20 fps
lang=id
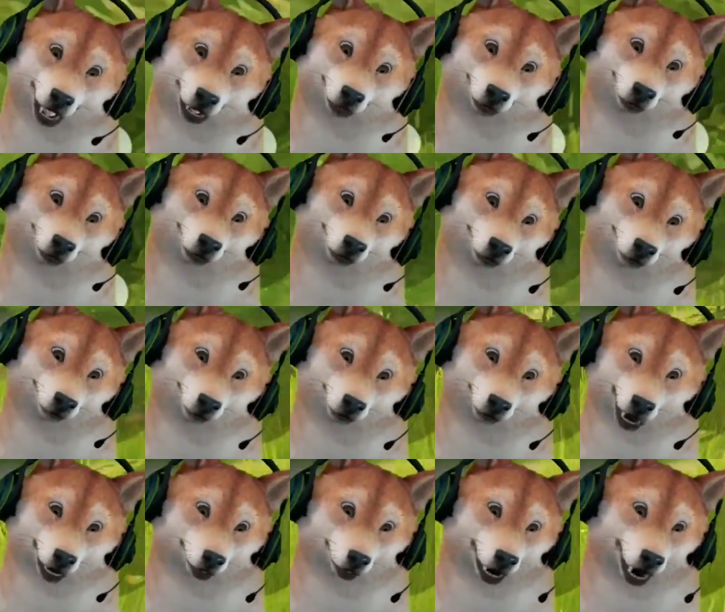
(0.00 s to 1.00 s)
per detik
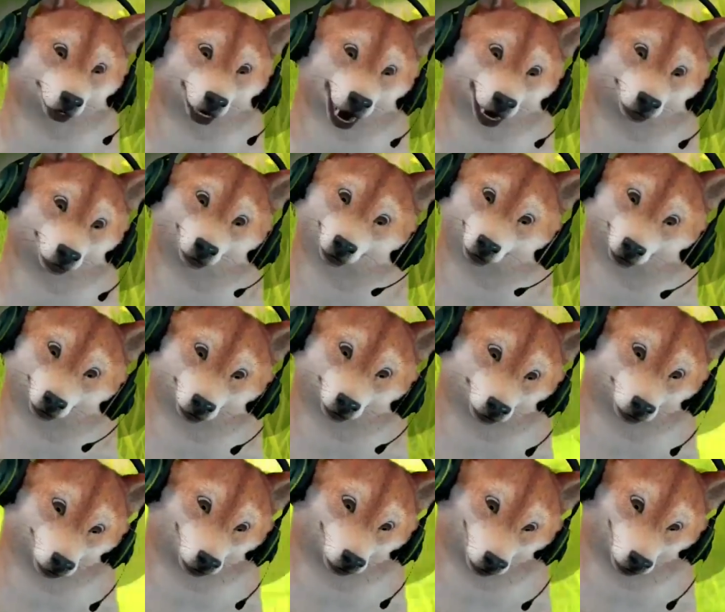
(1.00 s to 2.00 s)
itu wow A
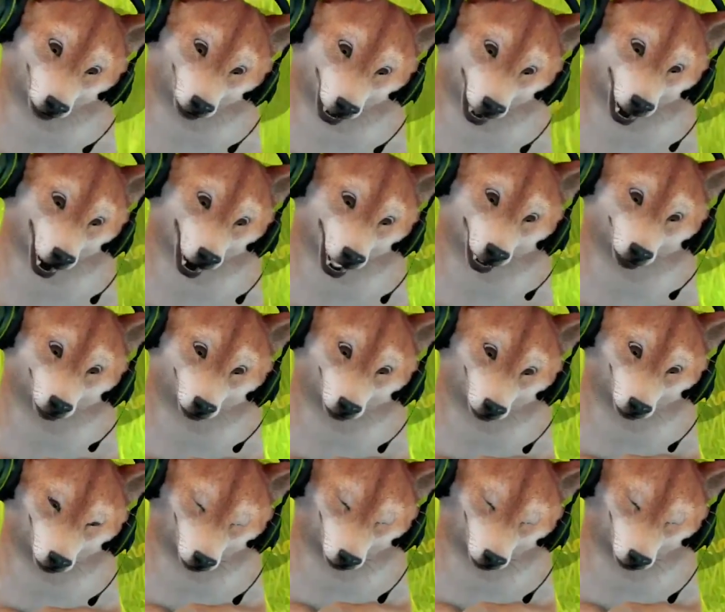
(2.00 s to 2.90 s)
little recovery.